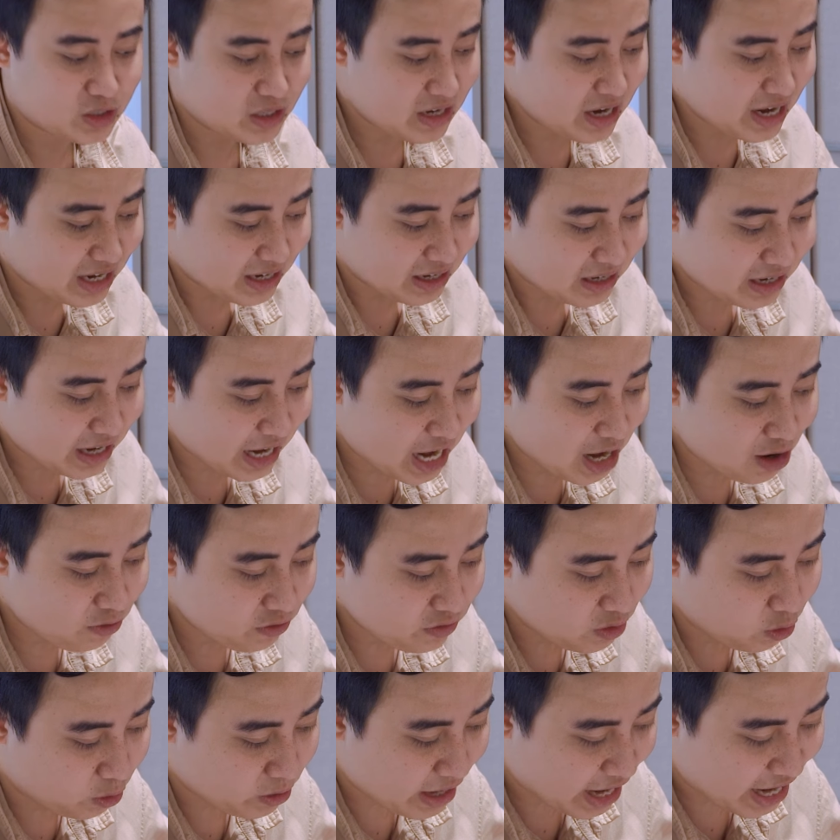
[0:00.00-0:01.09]
sẽ đẩy cao
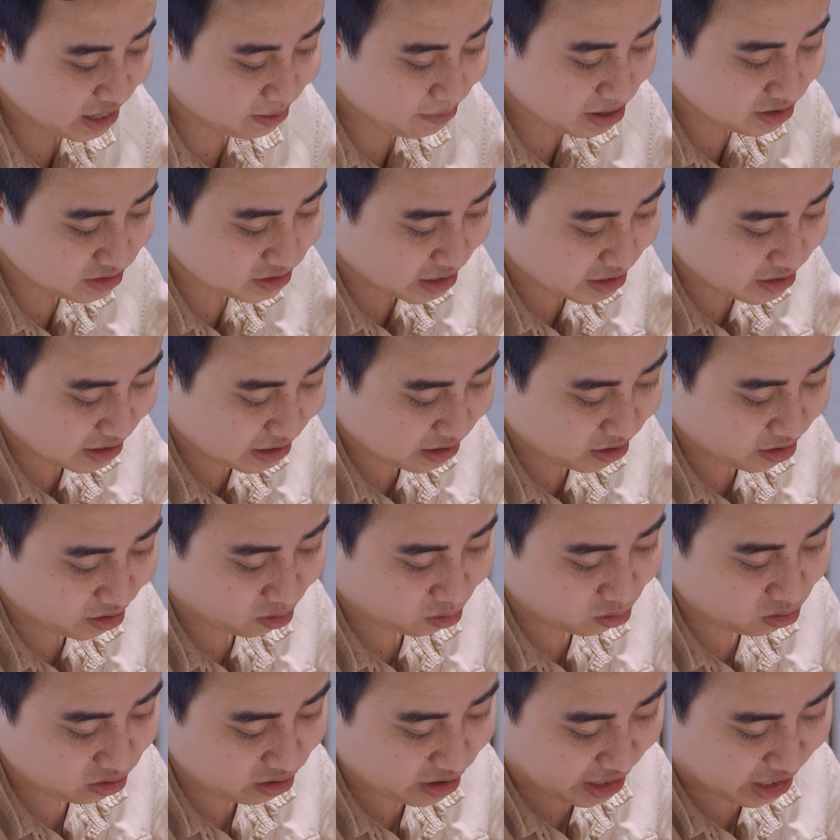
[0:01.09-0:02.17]
vì hồi nãy các bạn thấy rằng là
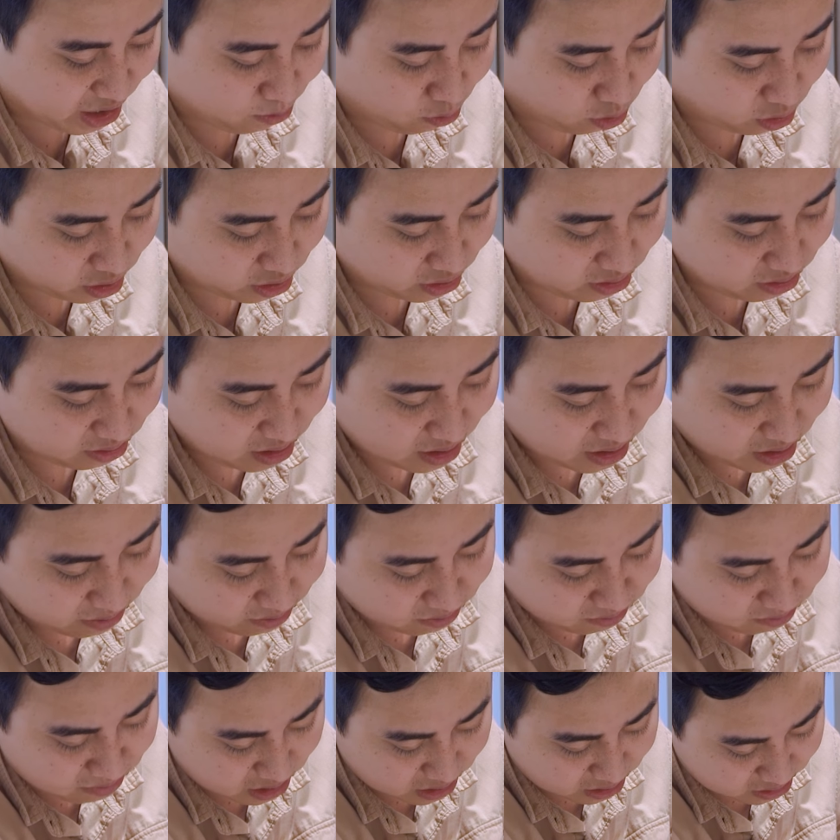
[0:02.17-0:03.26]
nó đẩy một cái
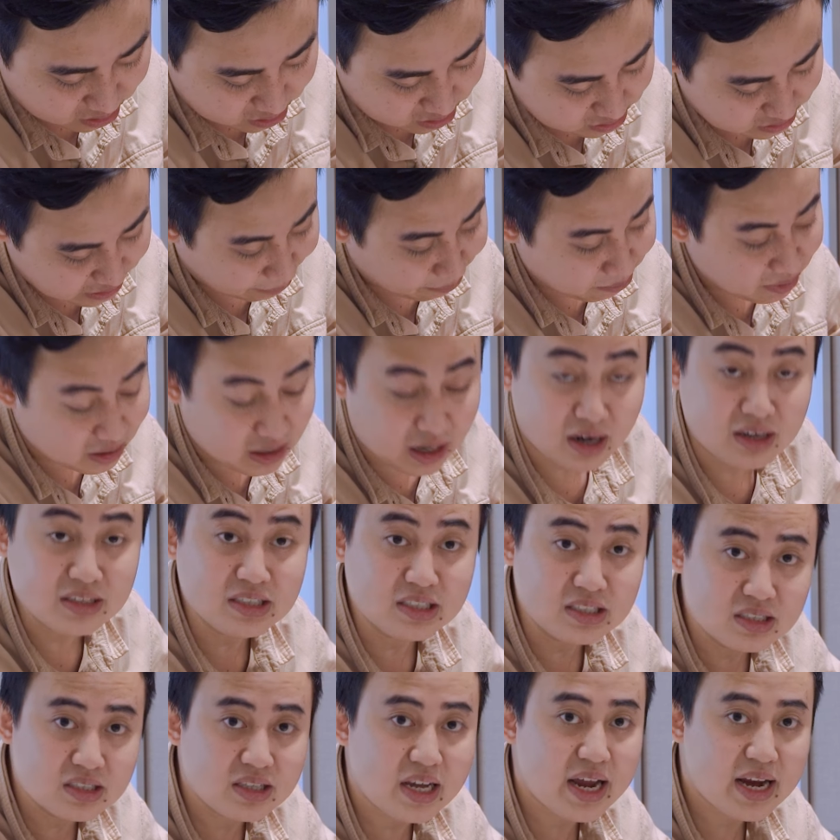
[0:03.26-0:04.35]
mức tầm cỡ
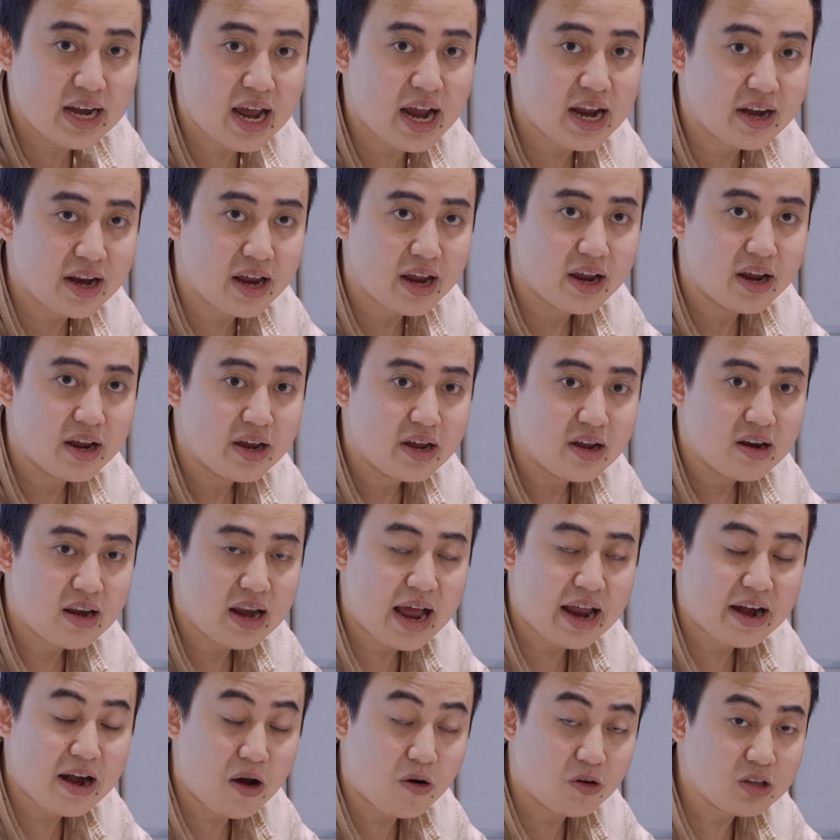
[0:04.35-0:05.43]
như thế này này
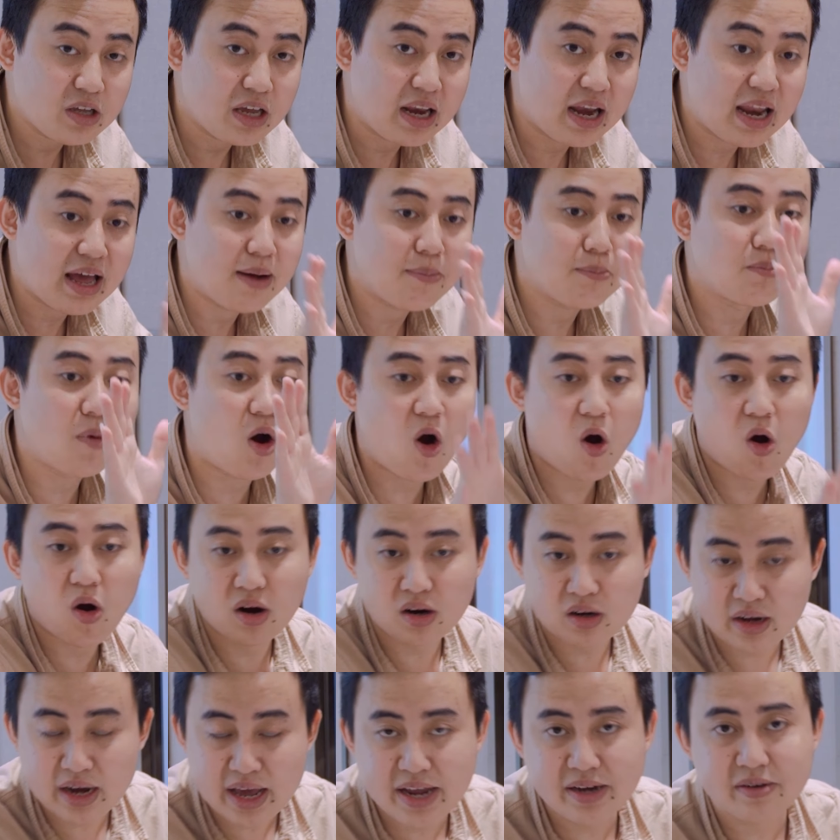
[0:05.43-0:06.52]
là đã có thể là
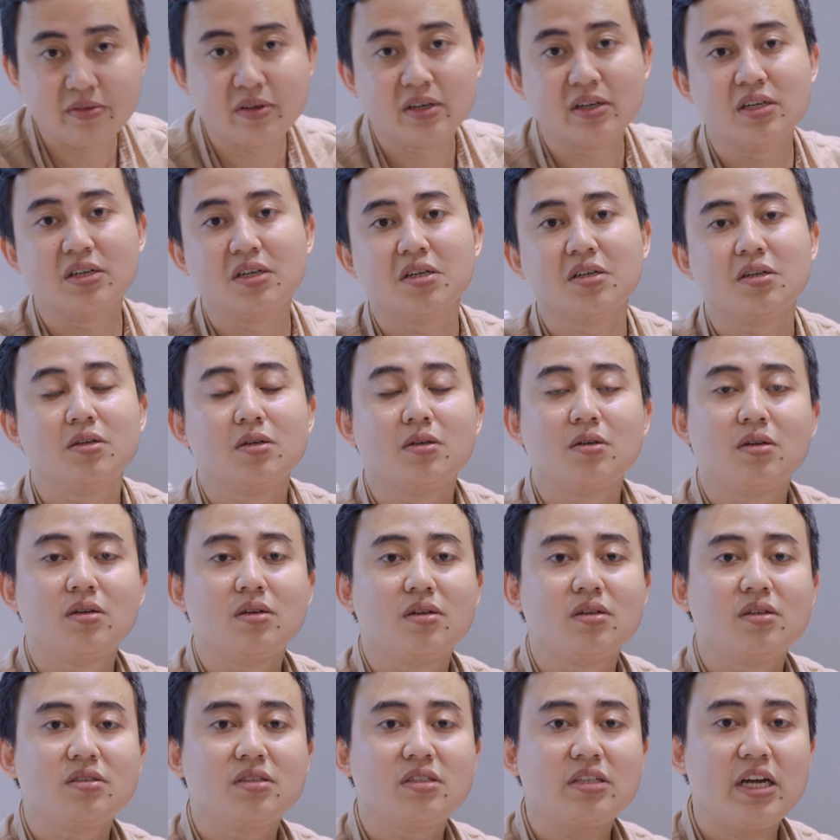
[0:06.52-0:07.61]
bò lên
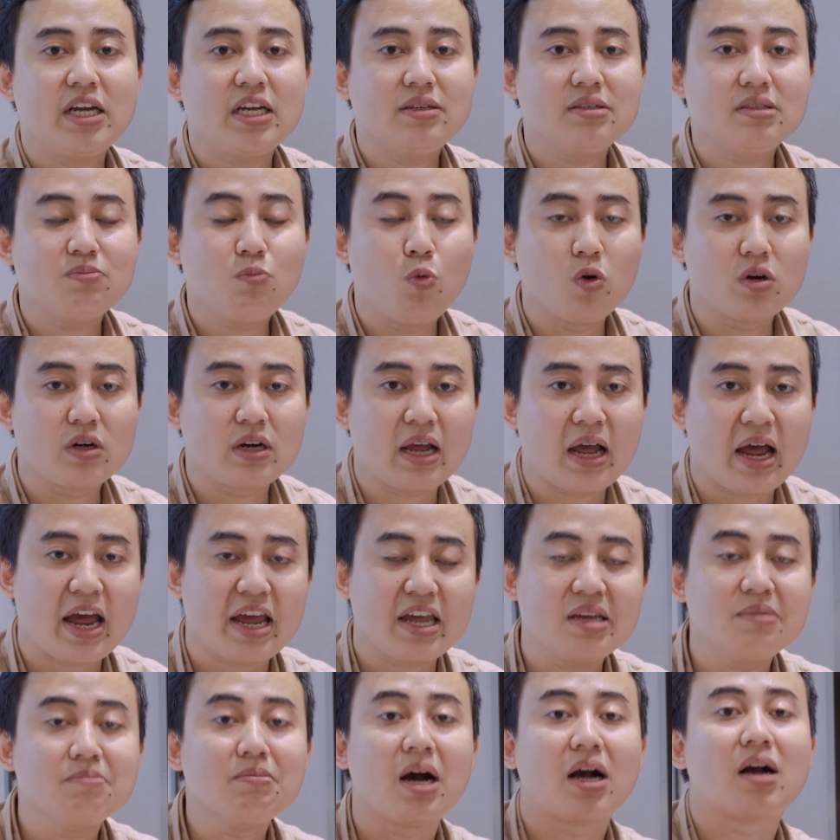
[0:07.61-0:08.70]
trên một cái